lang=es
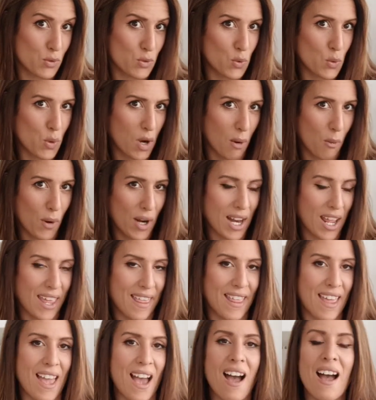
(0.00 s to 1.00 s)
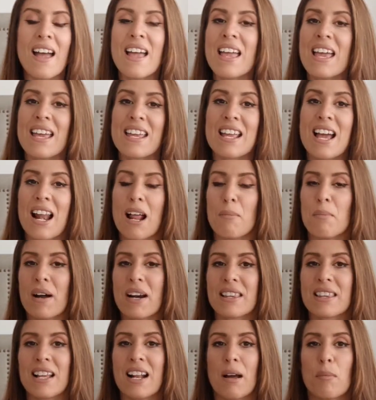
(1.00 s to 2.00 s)
es una buena idea. Y a la
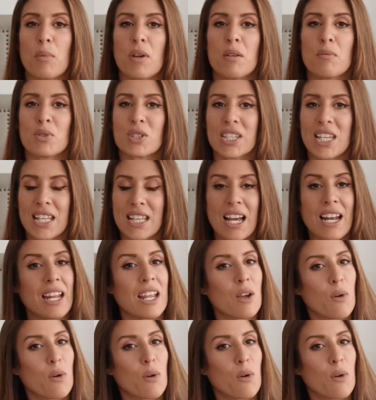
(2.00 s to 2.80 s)
parte la podemos quitar